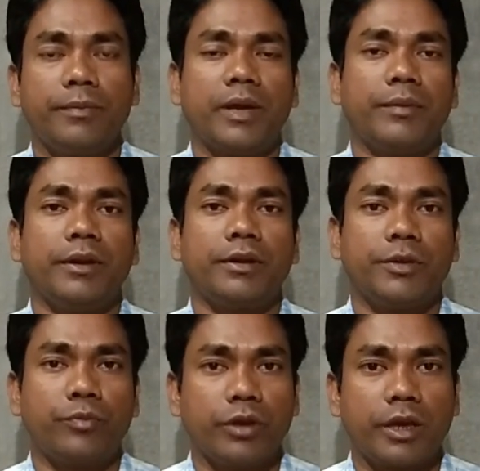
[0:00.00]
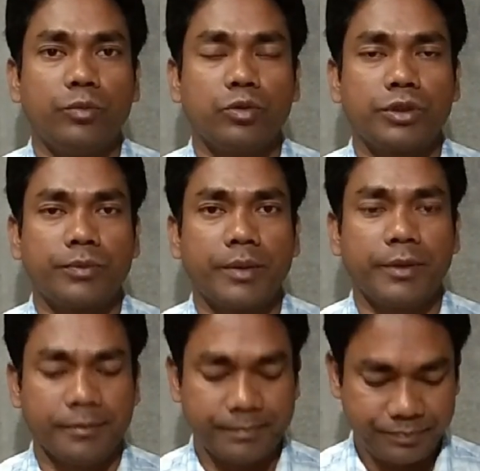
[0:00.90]
প্রাইমারি টেট পরীক্ষায় বসতে
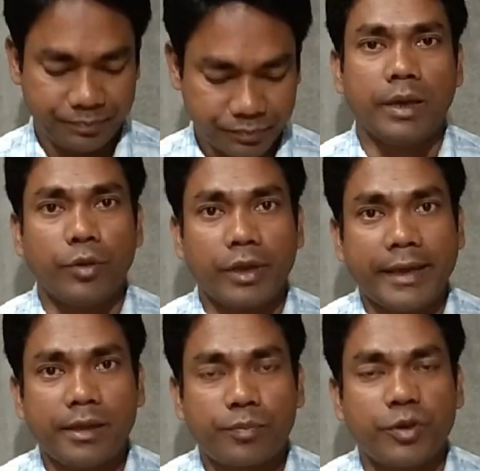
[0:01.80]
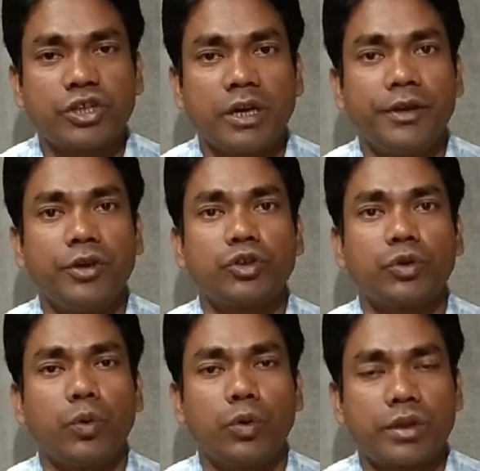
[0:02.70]
পারবেন এবং এই স্পেশাল এডুকেশন
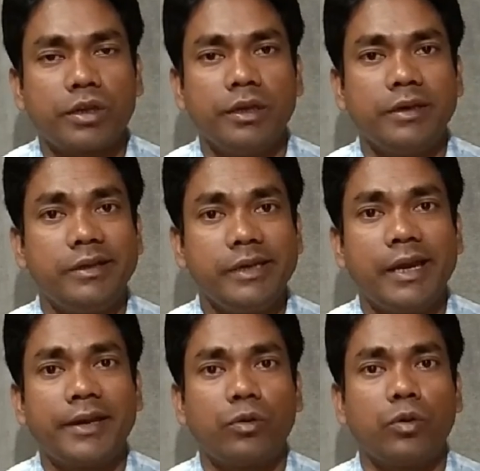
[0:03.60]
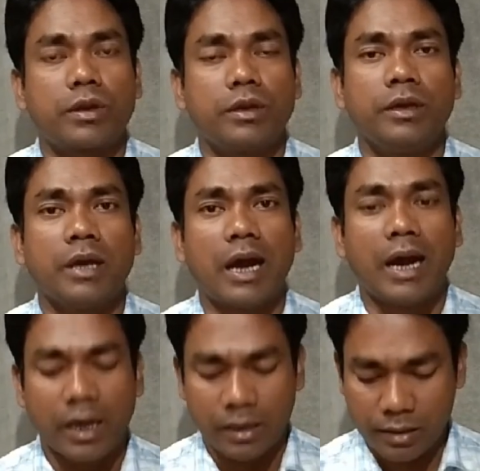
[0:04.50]
কোর্সটি ডিএলএড কোর্সটি
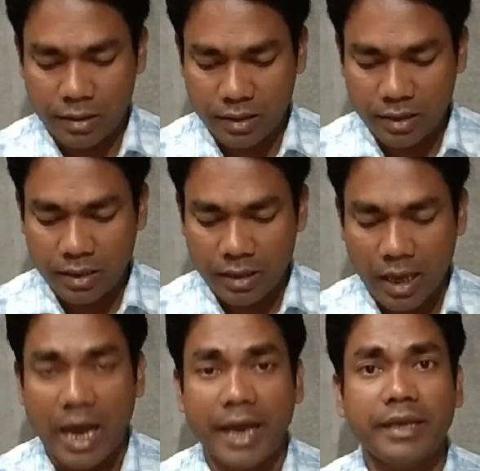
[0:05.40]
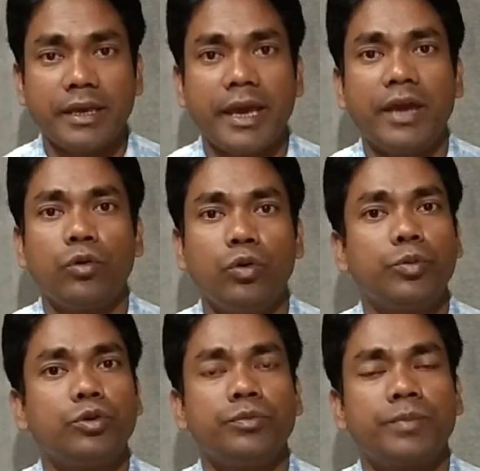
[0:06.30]
আর সিআই এর
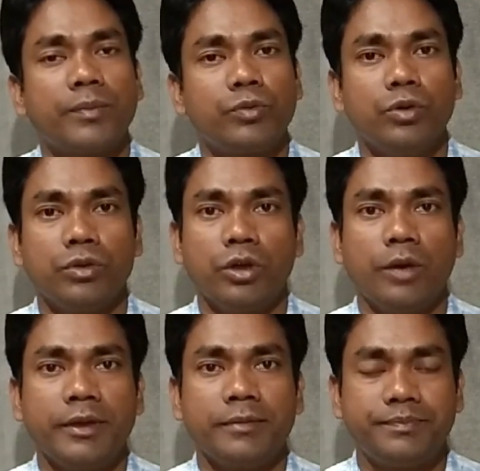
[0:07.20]
অনুমোদন প্রাপ্ত হতে হবে